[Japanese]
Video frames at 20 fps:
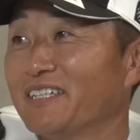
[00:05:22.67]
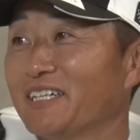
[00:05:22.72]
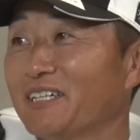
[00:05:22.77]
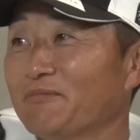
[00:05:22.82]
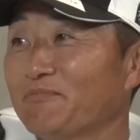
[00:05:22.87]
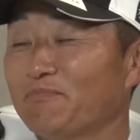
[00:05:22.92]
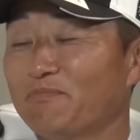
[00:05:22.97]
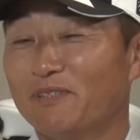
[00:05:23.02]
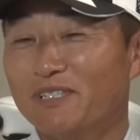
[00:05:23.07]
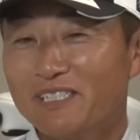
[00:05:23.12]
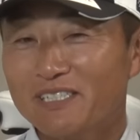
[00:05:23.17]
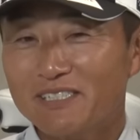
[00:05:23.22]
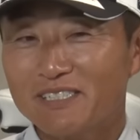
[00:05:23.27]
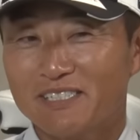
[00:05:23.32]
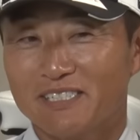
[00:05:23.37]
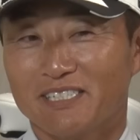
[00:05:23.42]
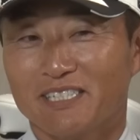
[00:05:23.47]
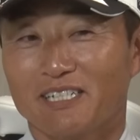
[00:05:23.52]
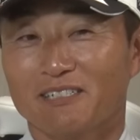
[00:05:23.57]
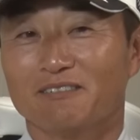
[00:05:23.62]
やっぱり
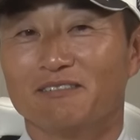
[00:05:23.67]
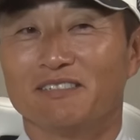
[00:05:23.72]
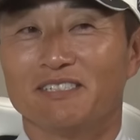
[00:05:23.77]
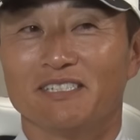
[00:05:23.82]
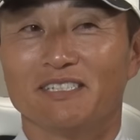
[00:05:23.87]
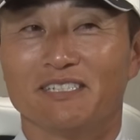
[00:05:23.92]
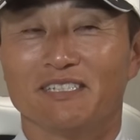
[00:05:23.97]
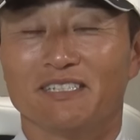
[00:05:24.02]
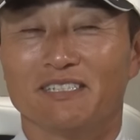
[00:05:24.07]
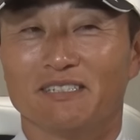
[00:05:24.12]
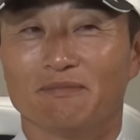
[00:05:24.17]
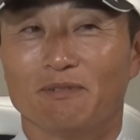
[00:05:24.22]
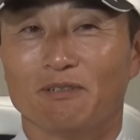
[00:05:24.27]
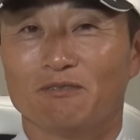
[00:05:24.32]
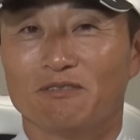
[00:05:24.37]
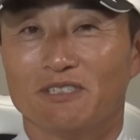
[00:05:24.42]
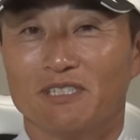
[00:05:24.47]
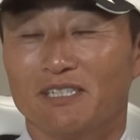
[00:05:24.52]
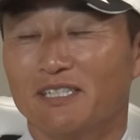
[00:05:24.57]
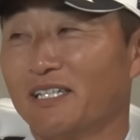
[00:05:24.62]
近くに、まあ、
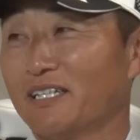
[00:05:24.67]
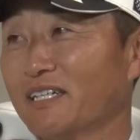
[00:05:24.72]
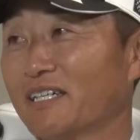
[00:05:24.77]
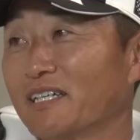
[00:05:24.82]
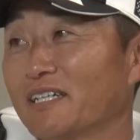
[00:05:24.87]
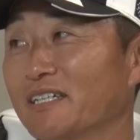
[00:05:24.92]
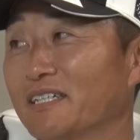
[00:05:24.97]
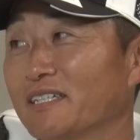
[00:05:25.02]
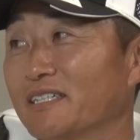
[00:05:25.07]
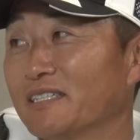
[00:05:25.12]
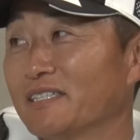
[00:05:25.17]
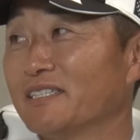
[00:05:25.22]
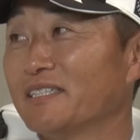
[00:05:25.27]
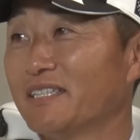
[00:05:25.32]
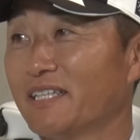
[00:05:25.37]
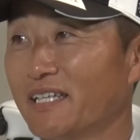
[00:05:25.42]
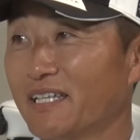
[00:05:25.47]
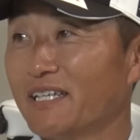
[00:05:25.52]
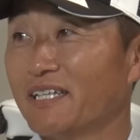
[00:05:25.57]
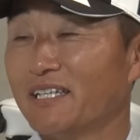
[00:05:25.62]
藤田さんがい
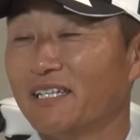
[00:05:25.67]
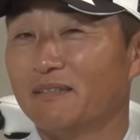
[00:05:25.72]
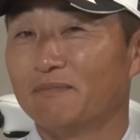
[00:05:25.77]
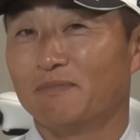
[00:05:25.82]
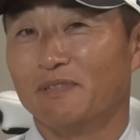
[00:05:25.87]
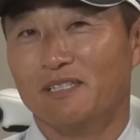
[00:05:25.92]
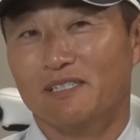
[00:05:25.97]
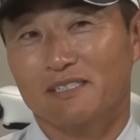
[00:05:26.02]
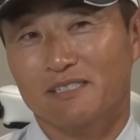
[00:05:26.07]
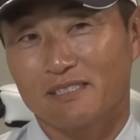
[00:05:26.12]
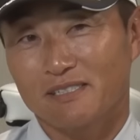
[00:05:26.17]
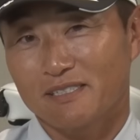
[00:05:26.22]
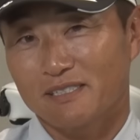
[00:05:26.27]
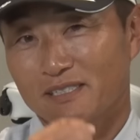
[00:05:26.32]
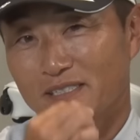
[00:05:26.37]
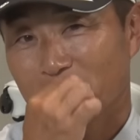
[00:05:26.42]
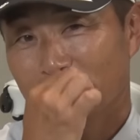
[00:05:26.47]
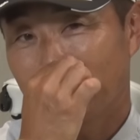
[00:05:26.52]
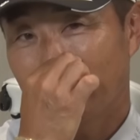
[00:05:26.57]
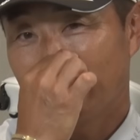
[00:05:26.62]
て、うん、まあ、
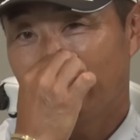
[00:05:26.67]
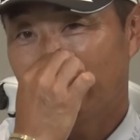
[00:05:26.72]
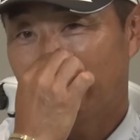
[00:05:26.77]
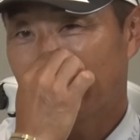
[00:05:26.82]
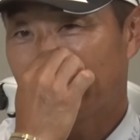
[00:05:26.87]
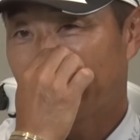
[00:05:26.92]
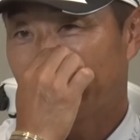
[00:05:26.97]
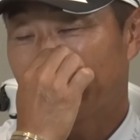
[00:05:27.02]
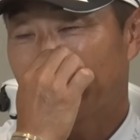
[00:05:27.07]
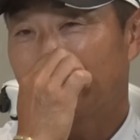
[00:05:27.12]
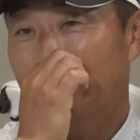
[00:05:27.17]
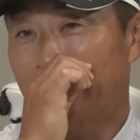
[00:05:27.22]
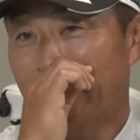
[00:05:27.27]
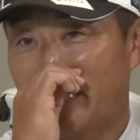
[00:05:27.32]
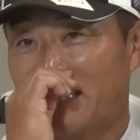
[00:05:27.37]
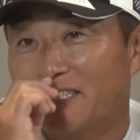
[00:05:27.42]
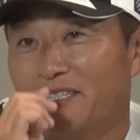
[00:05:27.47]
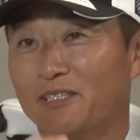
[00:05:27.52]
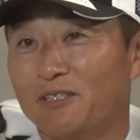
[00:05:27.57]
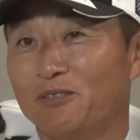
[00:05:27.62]
芹沢さんがい
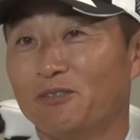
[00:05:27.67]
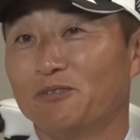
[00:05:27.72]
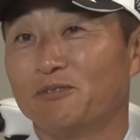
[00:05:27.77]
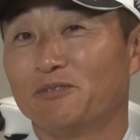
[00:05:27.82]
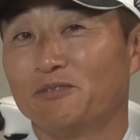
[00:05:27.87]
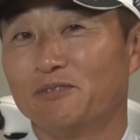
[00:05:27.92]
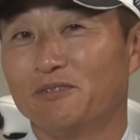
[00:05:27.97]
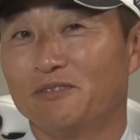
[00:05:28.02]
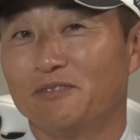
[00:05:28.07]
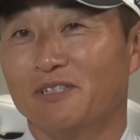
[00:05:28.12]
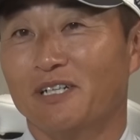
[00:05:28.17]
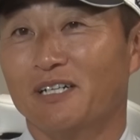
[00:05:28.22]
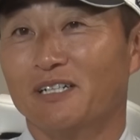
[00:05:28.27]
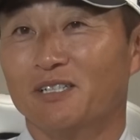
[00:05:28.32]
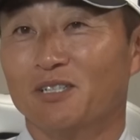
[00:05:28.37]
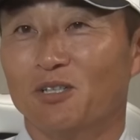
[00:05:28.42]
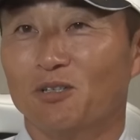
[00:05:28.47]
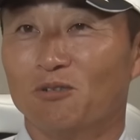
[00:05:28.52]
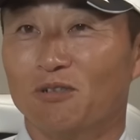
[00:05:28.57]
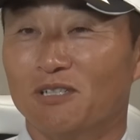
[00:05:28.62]
てっていう
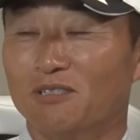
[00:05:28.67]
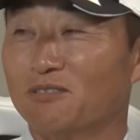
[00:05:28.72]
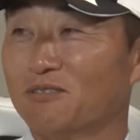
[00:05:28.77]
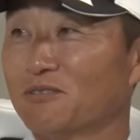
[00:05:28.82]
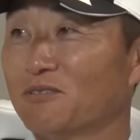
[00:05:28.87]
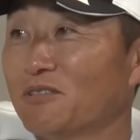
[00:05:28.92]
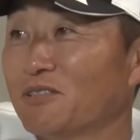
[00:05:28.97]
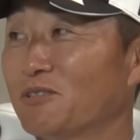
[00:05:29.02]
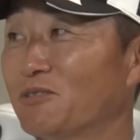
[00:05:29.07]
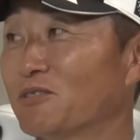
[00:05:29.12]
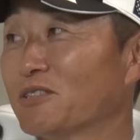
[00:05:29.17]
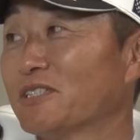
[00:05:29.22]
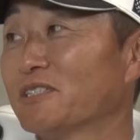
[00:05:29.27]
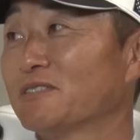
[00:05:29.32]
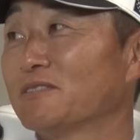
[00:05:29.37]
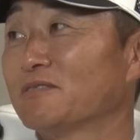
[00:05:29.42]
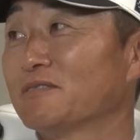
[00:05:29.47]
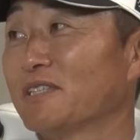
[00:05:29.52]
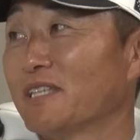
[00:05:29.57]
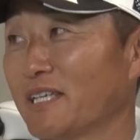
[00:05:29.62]
環境がすごい大きく
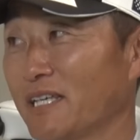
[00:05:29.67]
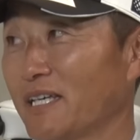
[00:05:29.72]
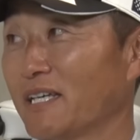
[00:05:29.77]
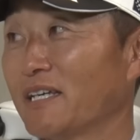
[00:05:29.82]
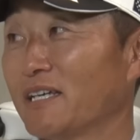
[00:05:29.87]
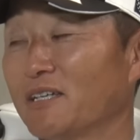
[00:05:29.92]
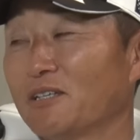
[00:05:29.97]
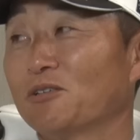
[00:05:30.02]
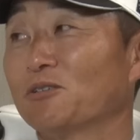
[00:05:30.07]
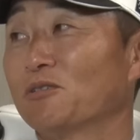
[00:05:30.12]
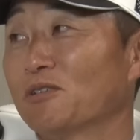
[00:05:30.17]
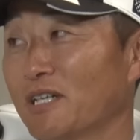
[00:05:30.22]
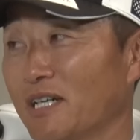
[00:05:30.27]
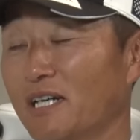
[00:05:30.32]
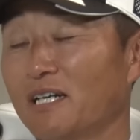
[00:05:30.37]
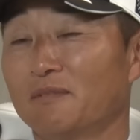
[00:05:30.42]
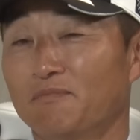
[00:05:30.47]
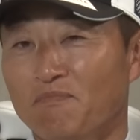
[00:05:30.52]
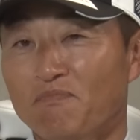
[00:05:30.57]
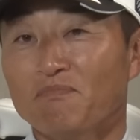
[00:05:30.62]
て、影響が。
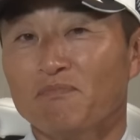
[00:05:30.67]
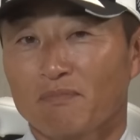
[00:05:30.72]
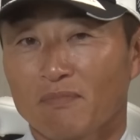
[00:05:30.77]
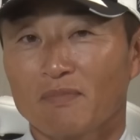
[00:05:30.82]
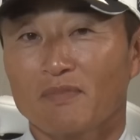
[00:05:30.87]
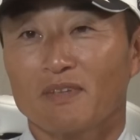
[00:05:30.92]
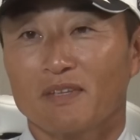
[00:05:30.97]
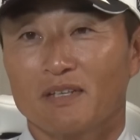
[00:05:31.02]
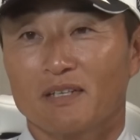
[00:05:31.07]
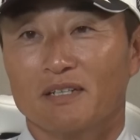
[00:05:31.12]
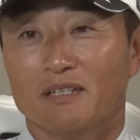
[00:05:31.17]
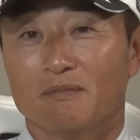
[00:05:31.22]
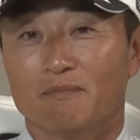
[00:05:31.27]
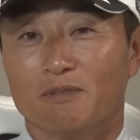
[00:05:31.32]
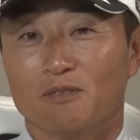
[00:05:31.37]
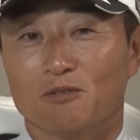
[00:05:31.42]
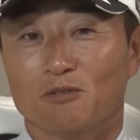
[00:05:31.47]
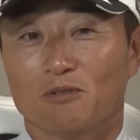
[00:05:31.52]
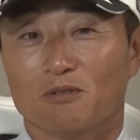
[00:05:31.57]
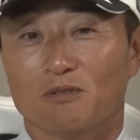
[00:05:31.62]
やっ
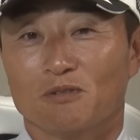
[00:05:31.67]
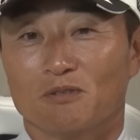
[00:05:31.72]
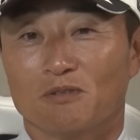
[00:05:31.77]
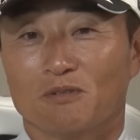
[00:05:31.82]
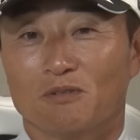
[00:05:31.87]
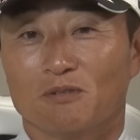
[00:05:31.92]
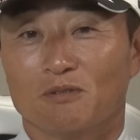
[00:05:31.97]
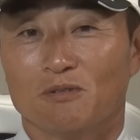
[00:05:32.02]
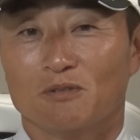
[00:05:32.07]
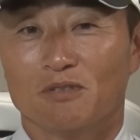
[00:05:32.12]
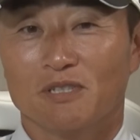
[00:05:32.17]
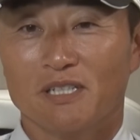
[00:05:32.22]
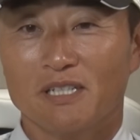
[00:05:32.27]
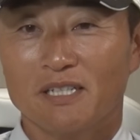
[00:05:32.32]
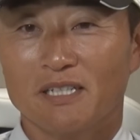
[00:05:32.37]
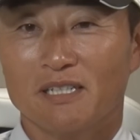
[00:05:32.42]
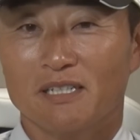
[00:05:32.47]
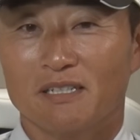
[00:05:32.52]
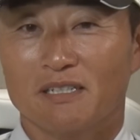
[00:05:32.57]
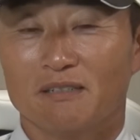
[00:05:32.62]
ぱそこ
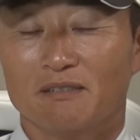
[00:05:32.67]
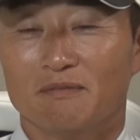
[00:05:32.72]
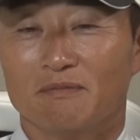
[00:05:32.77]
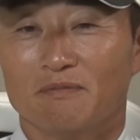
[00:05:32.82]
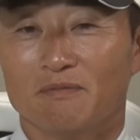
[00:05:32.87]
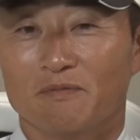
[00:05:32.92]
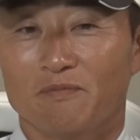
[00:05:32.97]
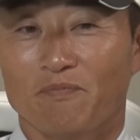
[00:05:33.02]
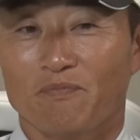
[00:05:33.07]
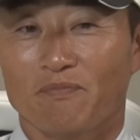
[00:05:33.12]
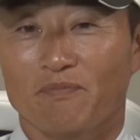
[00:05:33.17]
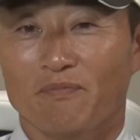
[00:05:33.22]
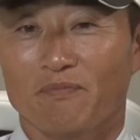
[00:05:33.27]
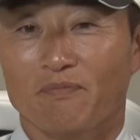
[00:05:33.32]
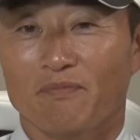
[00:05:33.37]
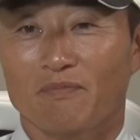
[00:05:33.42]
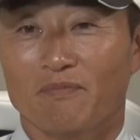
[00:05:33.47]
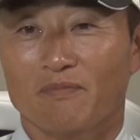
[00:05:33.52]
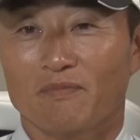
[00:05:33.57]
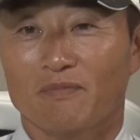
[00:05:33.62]
で、
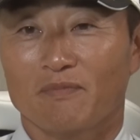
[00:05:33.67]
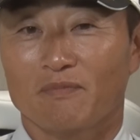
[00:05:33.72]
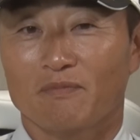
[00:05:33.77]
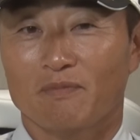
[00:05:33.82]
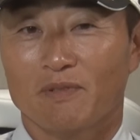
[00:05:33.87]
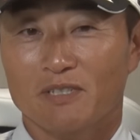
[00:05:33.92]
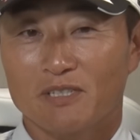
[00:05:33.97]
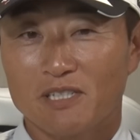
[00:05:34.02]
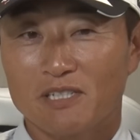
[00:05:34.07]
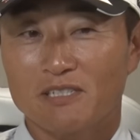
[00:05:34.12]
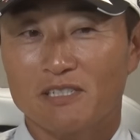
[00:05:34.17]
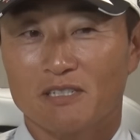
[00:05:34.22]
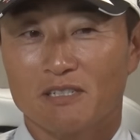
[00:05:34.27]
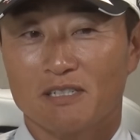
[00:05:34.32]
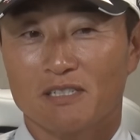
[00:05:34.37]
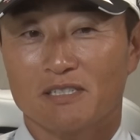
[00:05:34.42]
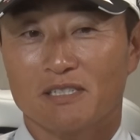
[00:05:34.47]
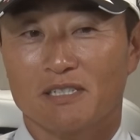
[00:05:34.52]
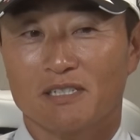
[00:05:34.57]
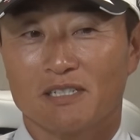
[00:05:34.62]
まあ、芹
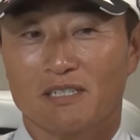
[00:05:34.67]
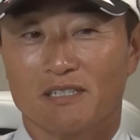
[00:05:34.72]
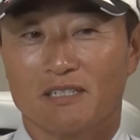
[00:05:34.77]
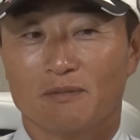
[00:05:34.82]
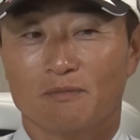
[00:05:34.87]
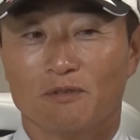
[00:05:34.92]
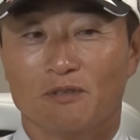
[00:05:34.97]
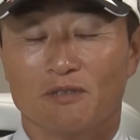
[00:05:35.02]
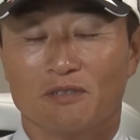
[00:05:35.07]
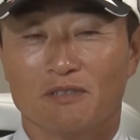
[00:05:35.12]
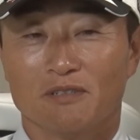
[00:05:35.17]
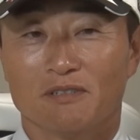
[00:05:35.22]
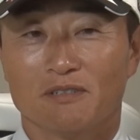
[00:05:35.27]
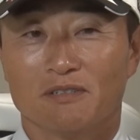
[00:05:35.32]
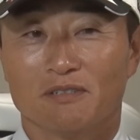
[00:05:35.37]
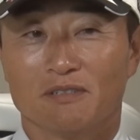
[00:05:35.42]
沢さんからも